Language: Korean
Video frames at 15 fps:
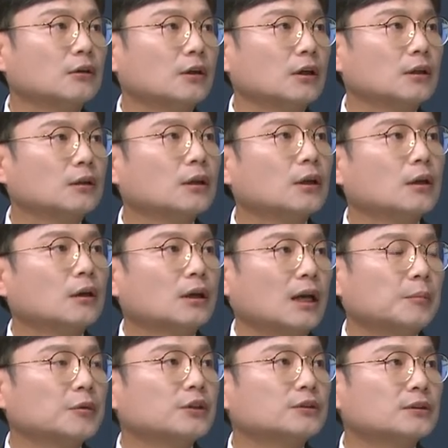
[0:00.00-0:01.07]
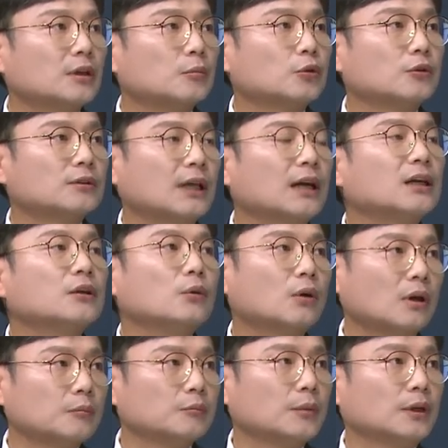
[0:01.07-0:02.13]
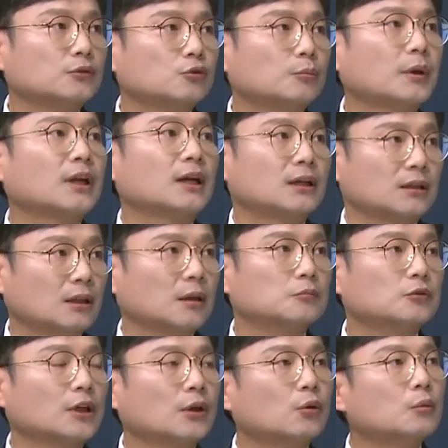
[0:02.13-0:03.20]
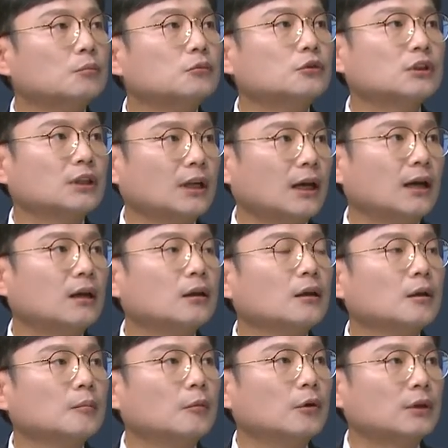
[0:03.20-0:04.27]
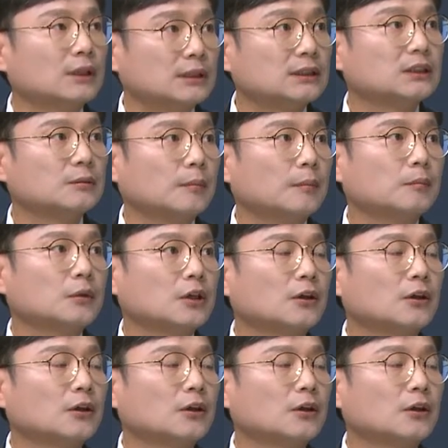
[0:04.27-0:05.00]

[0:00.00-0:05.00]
이러한 감기 증상 보통 상기도감만 유발하기 때문에 콧물이나 뭐 기침,